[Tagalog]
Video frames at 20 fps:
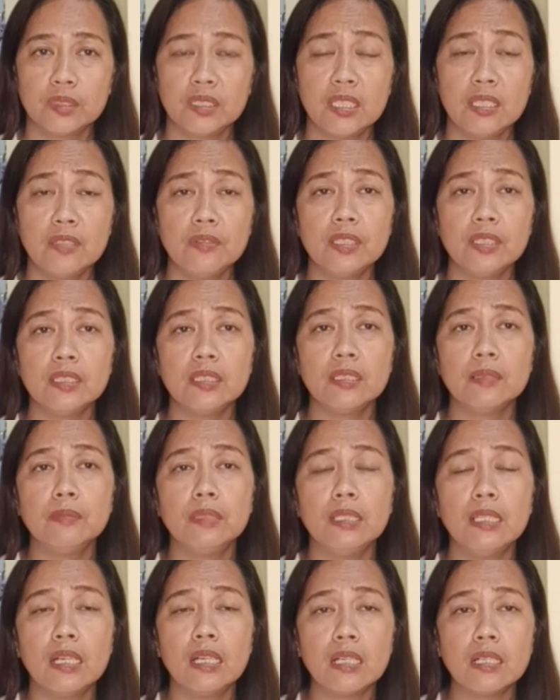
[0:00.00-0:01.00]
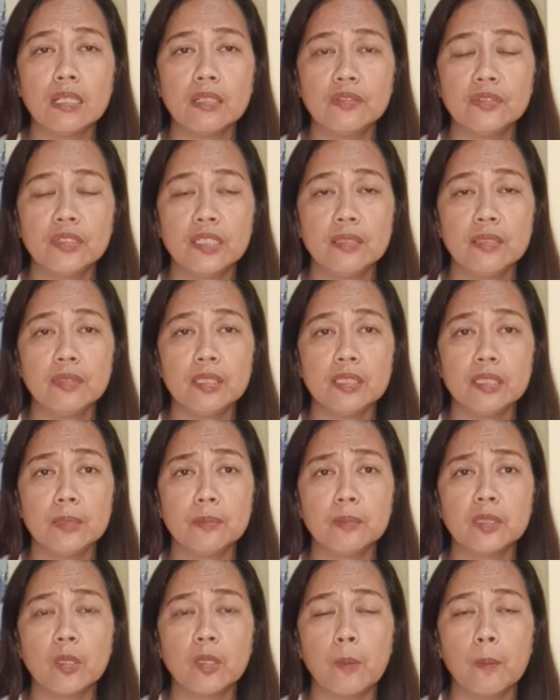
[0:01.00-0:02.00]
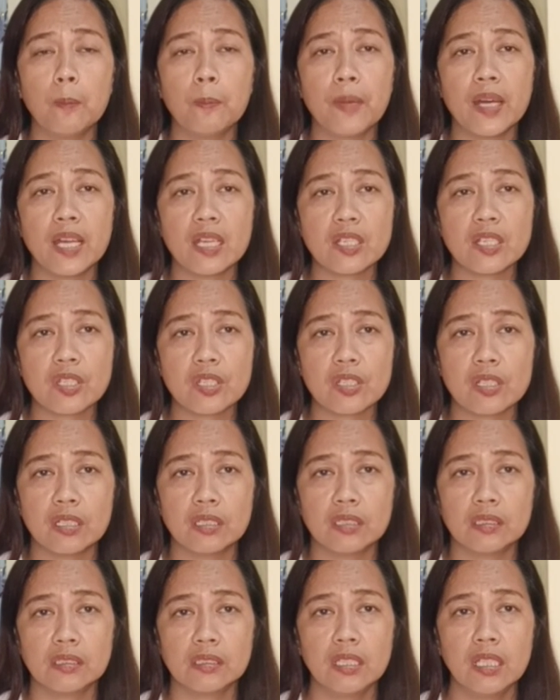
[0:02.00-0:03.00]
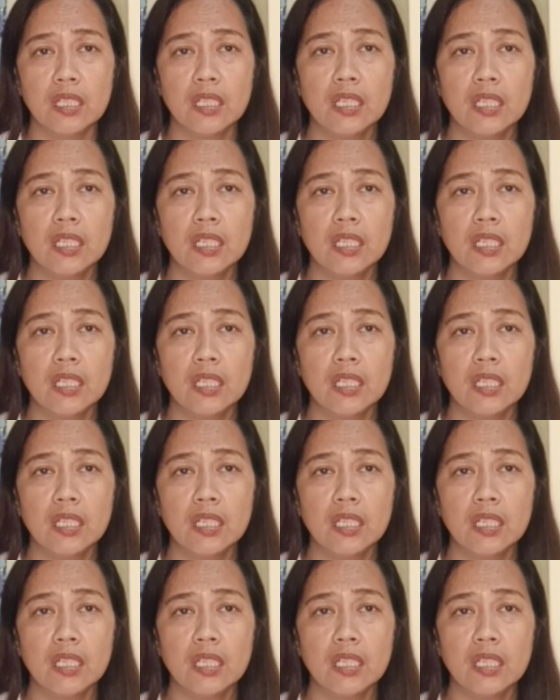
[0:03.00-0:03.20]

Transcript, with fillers: giving them love, giving them compassion,